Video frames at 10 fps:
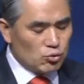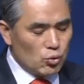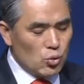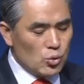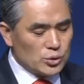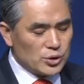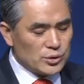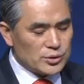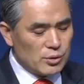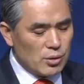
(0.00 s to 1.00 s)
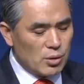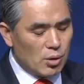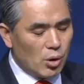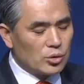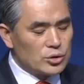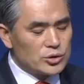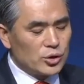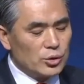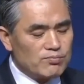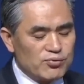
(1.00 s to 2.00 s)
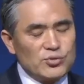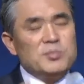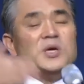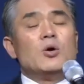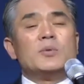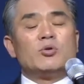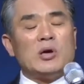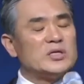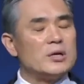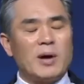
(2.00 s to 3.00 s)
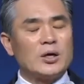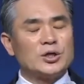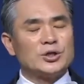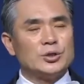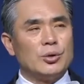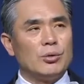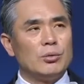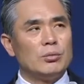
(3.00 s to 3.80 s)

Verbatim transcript: 들어오셔서 얻을 수 있는 프리미엄이 굉장히 많거든요.